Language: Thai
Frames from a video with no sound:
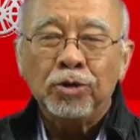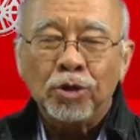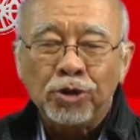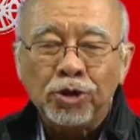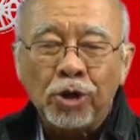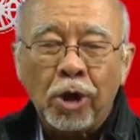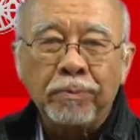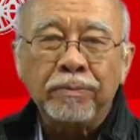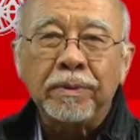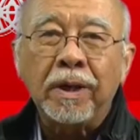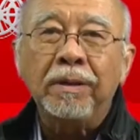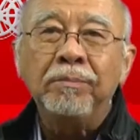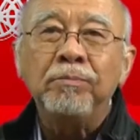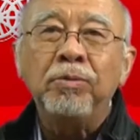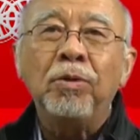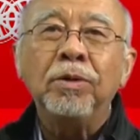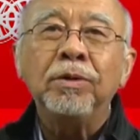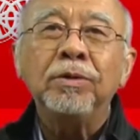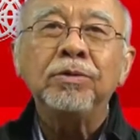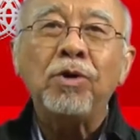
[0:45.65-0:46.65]
ทดสอบกัน
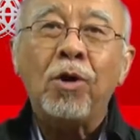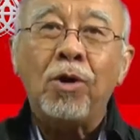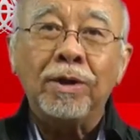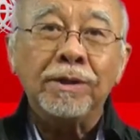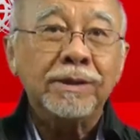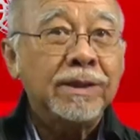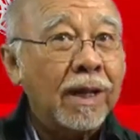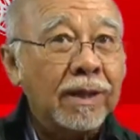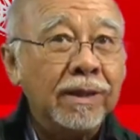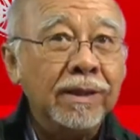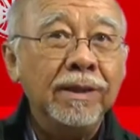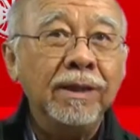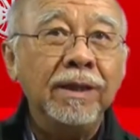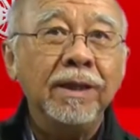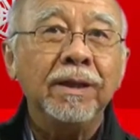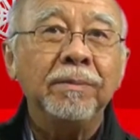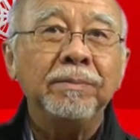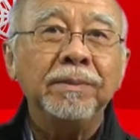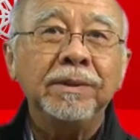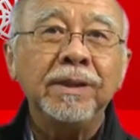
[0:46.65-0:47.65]
บนเกาะซาดิ
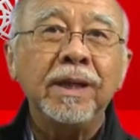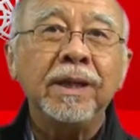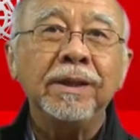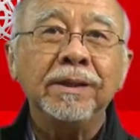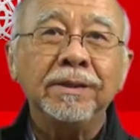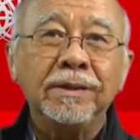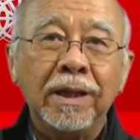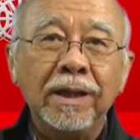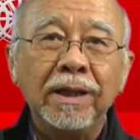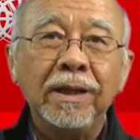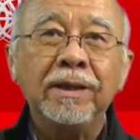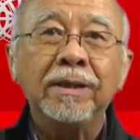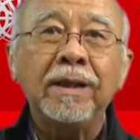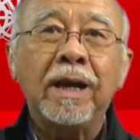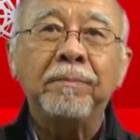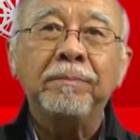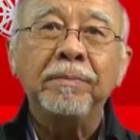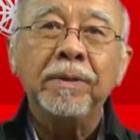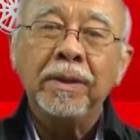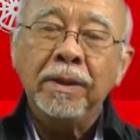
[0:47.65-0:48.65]
เนียประเทศอิตาลี
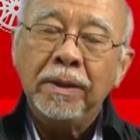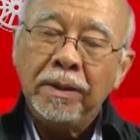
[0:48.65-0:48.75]
ครับ